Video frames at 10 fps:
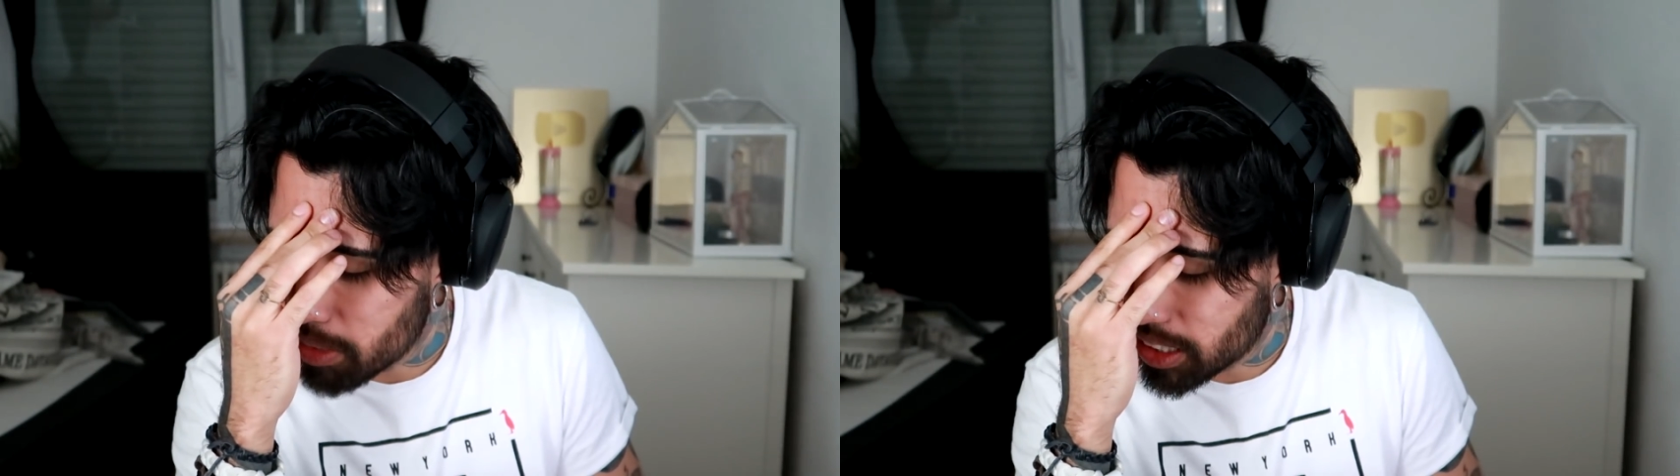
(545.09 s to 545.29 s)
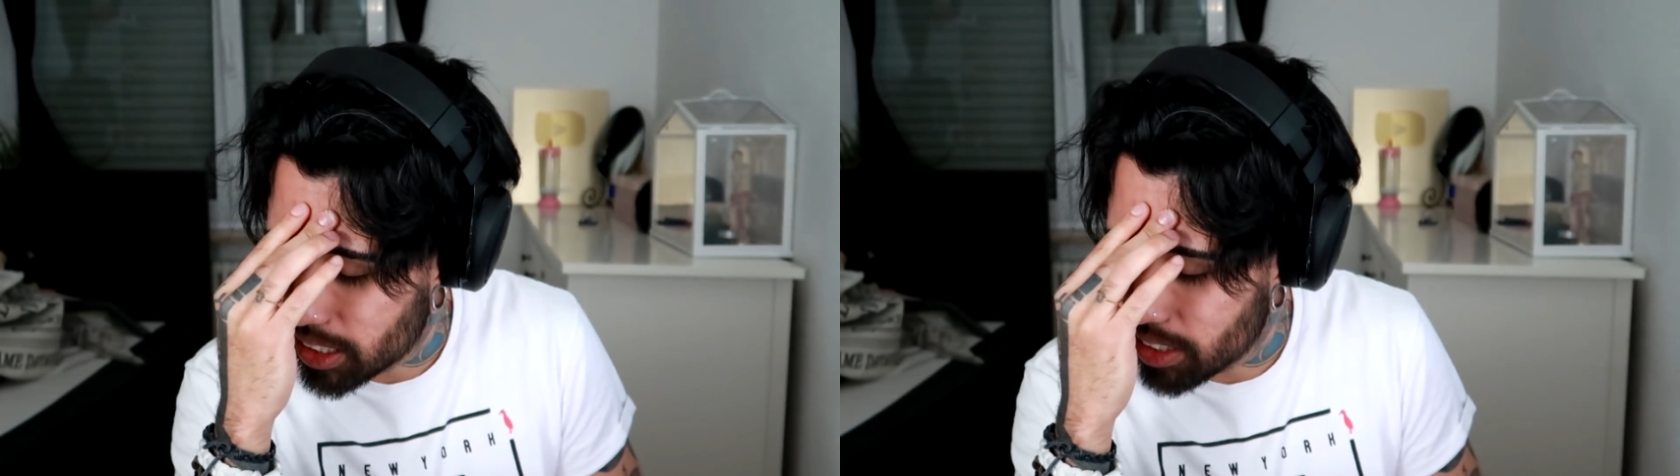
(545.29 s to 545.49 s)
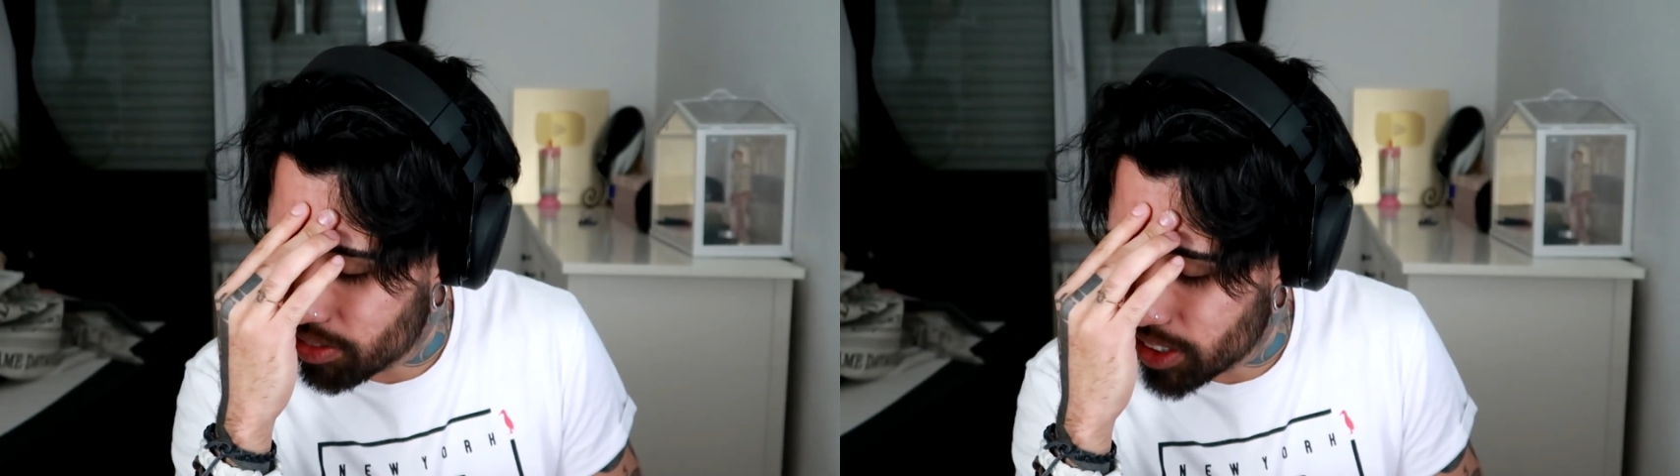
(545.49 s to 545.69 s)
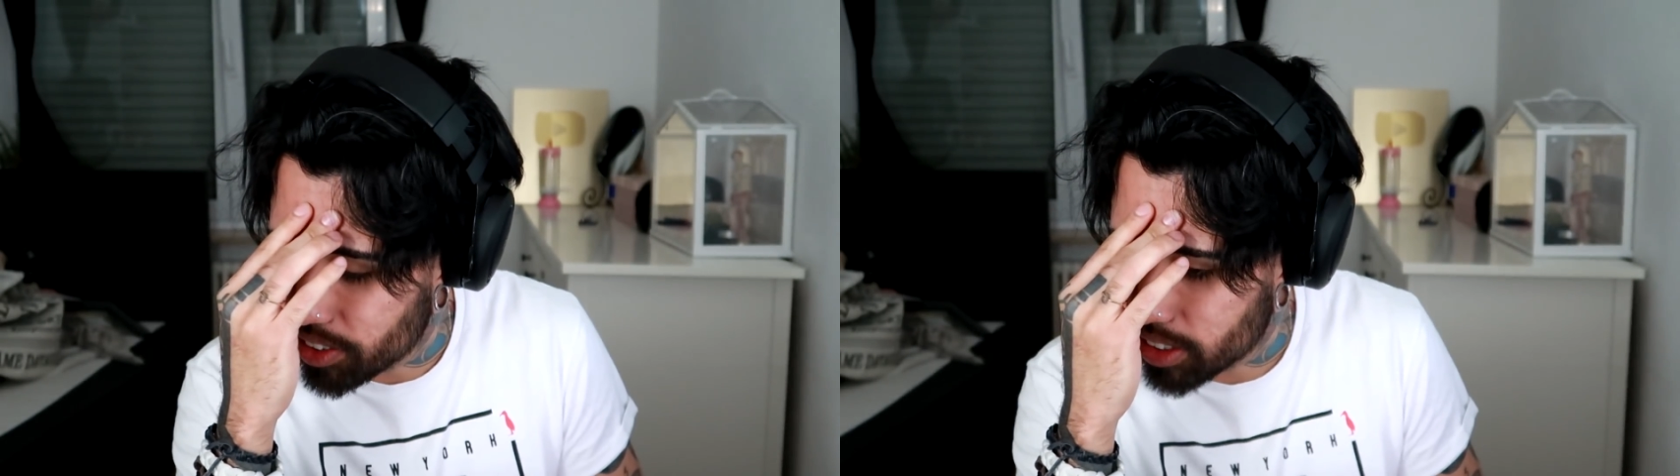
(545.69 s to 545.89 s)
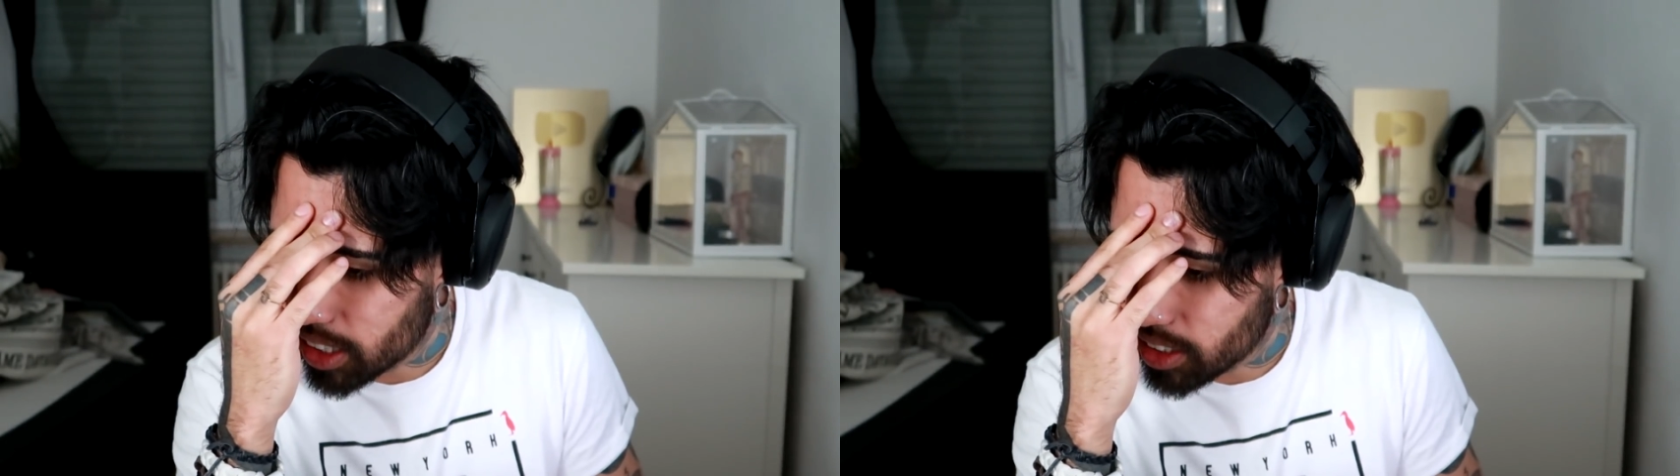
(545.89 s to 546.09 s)
meter
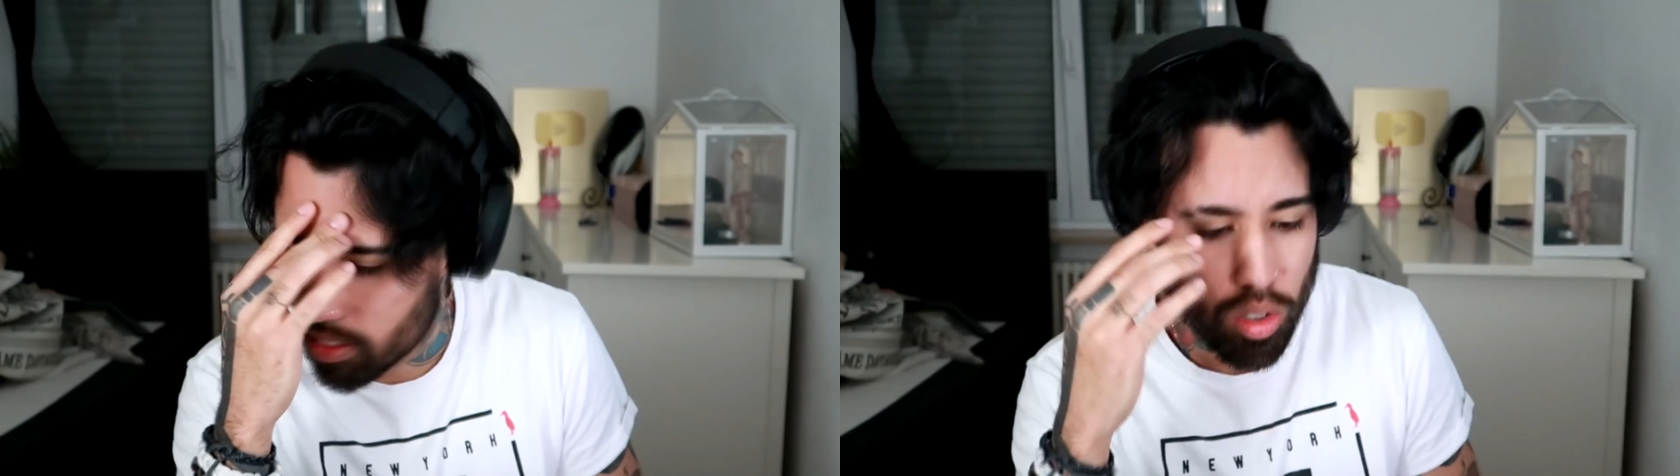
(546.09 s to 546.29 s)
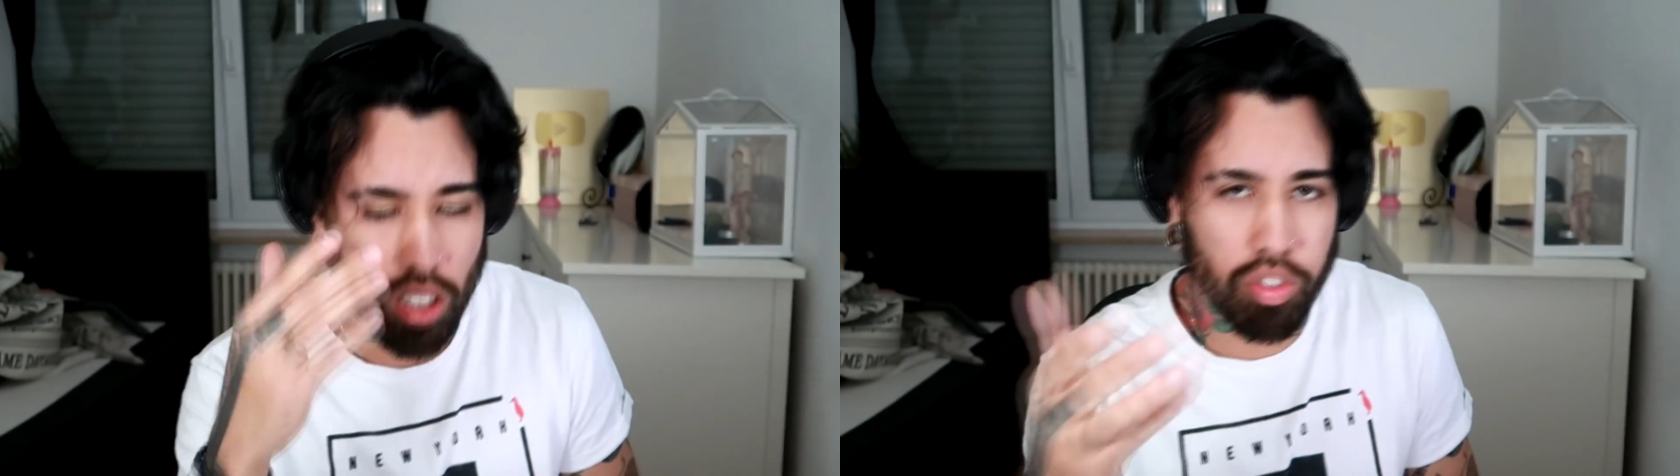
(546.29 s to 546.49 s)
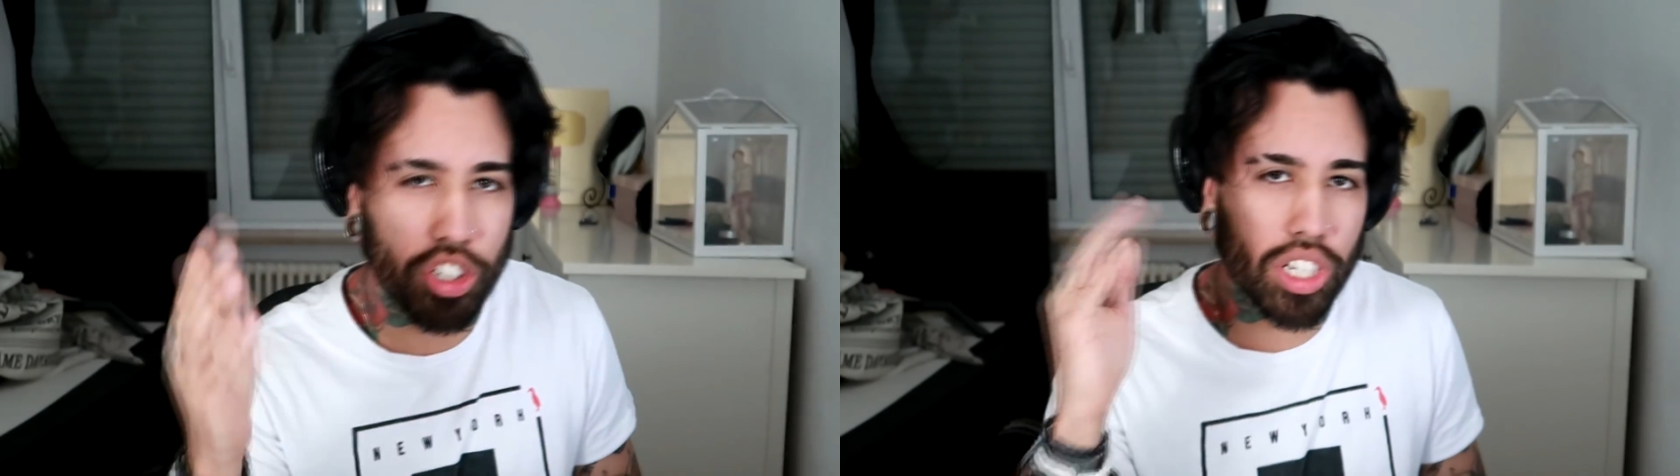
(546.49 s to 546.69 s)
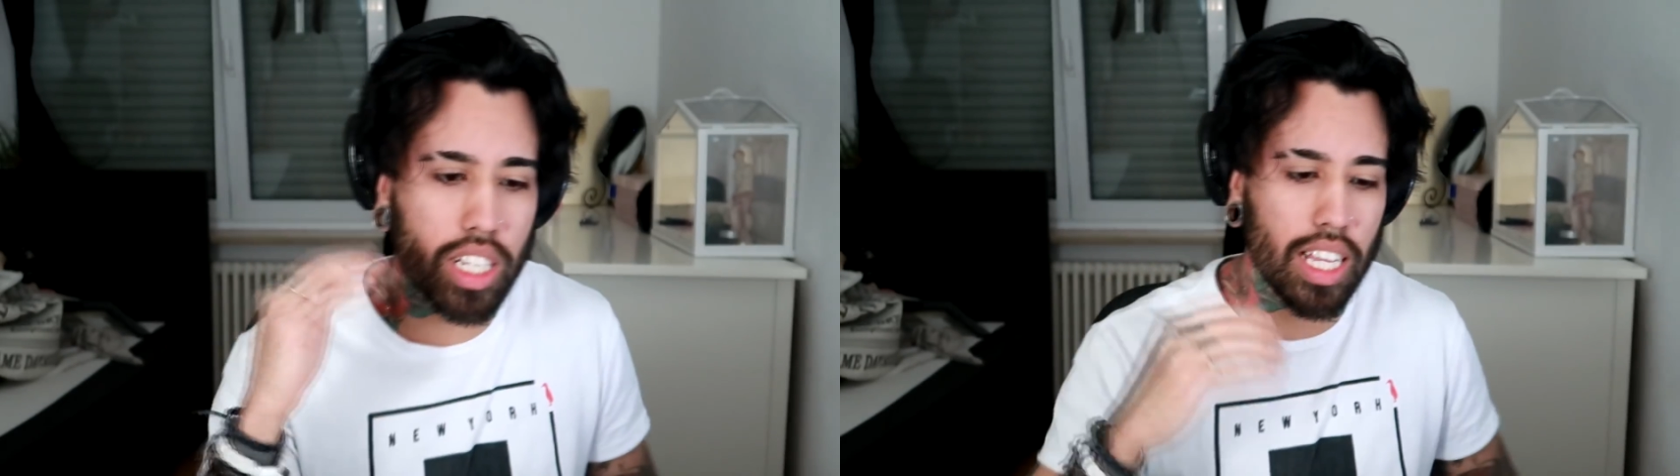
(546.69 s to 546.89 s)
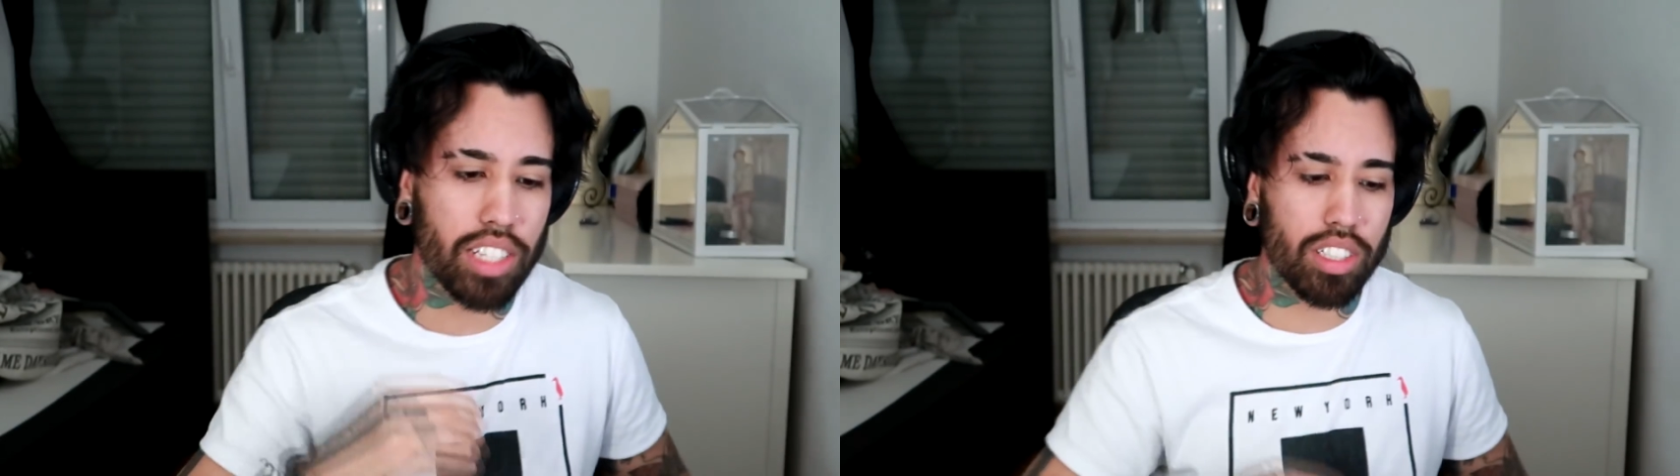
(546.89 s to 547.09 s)
verde na língua. Só se for
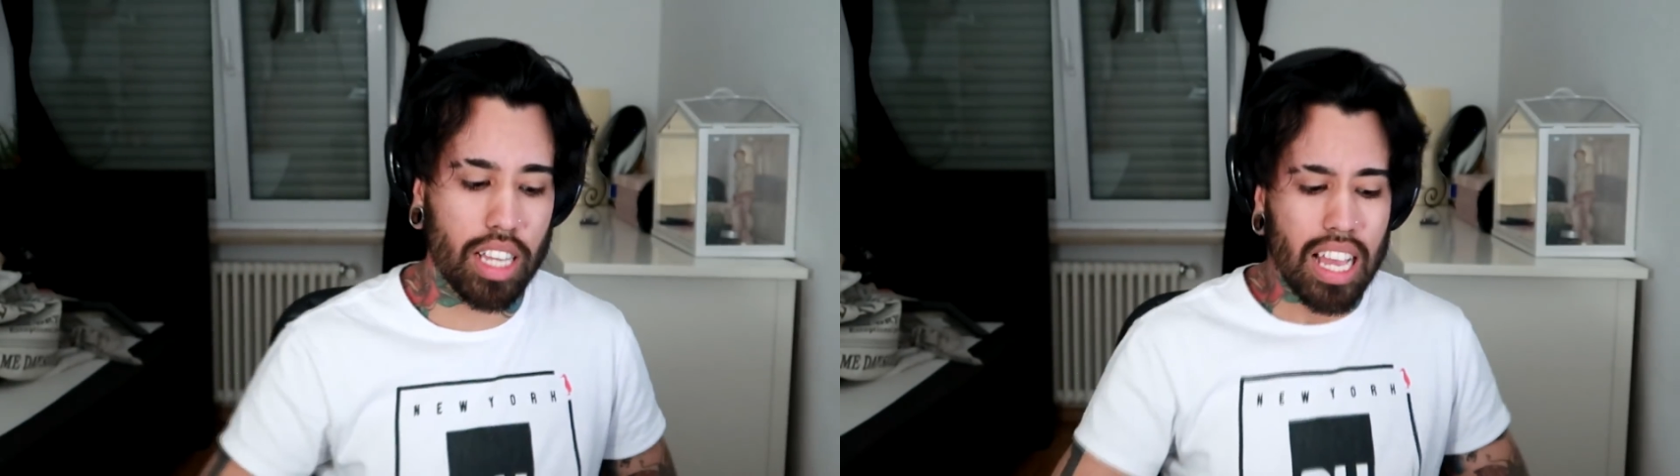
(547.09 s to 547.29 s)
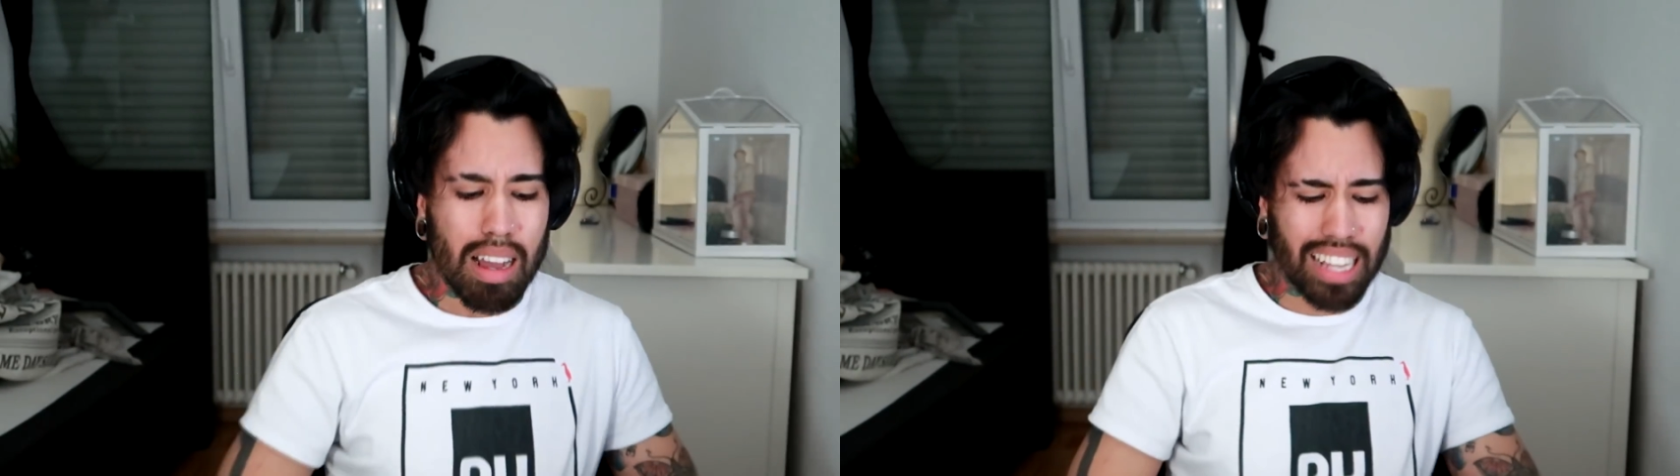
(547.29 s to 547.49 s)
chiclete, né?